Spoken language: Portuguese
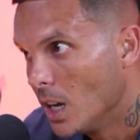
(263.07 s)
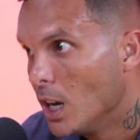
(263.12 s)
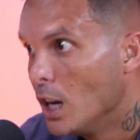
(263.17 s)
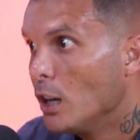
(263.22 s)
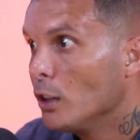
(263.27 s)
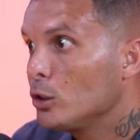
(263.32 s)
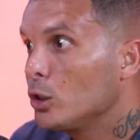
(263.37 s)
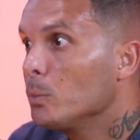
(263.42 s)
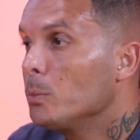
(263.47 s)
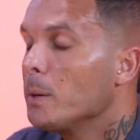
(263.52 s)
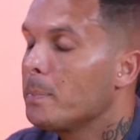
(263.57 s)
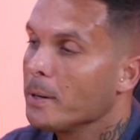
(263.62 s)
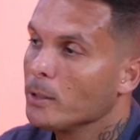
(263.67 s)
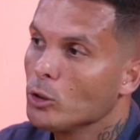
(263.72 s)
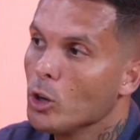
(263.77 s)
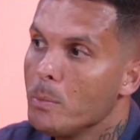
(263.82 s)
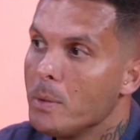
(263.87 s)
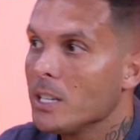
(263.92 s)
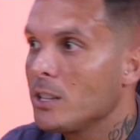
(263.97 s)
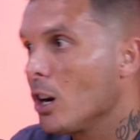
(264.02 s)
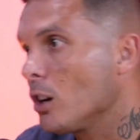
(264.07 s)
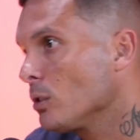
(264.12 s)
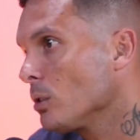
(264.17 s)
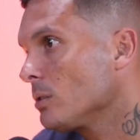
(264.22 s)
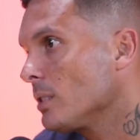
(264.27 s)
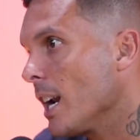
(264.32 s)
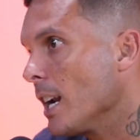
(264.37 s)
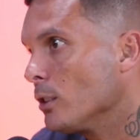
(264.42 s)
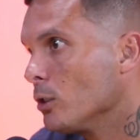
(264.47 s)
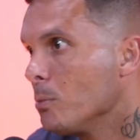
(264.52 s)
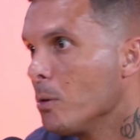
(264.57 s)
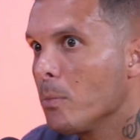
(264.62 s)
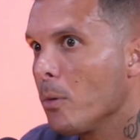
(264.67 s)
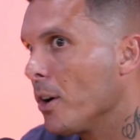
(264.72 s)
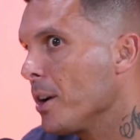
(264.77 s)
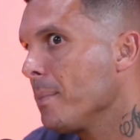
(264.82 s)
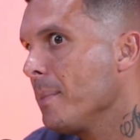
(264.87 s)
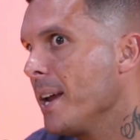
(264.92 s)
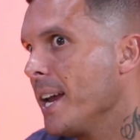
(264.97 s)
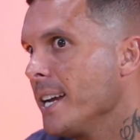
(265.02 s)
subia para dormir até a hora do treino. Dormia uma hora
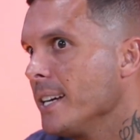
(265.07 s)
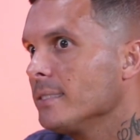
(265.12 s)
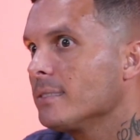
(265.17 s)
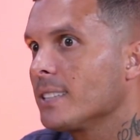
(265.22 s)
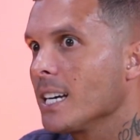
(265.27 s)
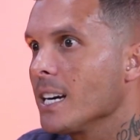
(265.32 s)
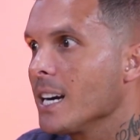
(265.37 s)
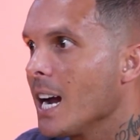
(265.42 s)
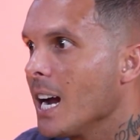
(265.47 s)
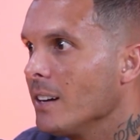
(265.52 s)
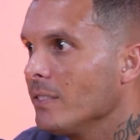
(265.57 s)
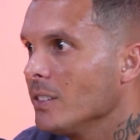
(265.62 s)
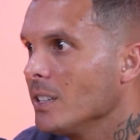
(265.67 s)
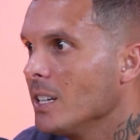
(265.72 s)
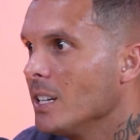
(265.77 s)
e meia, treinava,